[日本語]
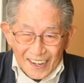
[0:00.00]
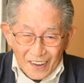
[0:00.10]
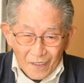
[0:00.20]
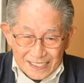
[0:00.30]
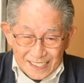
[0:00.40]
れ
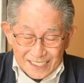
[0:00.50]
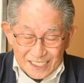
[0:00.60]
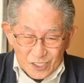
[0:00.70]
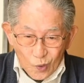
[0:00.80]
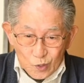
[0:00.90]
はわざわざ
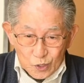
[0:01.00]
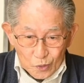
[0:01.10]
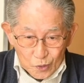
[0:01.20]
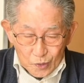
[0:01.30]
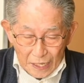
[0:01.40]
人を襲
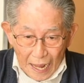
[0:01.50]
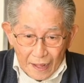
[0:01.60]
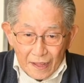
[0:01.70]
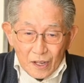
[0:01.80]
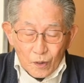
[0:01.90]
うような
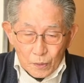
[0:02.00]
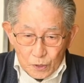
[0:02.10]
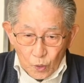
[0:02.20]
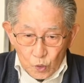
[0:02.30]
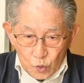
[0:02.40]

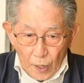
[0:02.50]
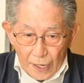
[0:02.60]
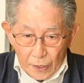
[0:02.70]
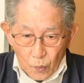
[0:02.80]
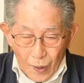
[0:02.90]

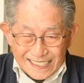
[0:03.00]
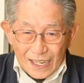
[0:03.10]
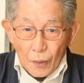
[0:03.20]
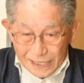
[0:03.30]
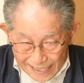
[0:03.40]
コモドオオトカゲをわ
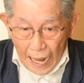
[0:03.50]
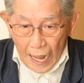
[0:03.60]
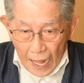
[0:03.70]
ざわざ